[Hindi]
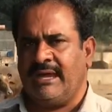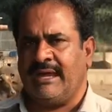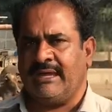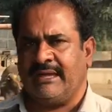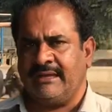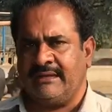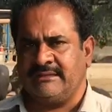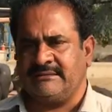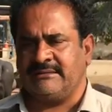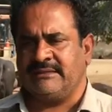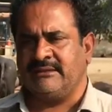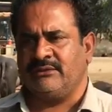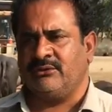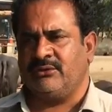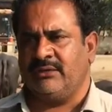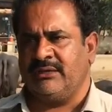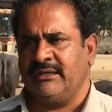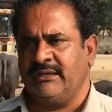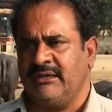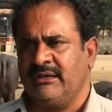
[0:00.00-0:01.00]
आगे नस्ल जो
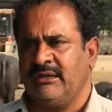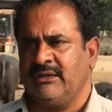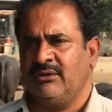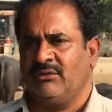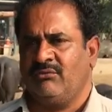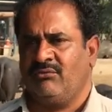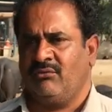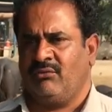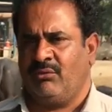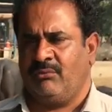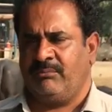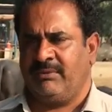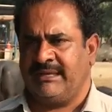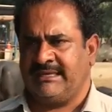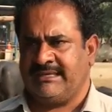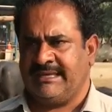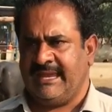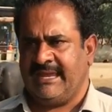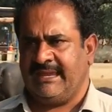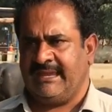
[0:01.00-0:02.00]
है वो बच
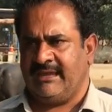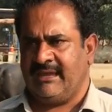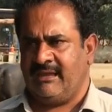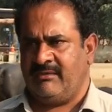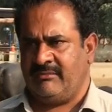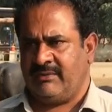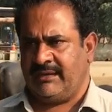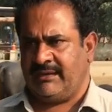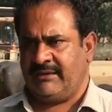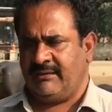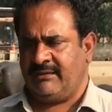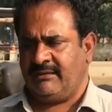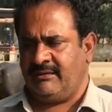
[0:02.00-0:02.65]
जाएगा हमारे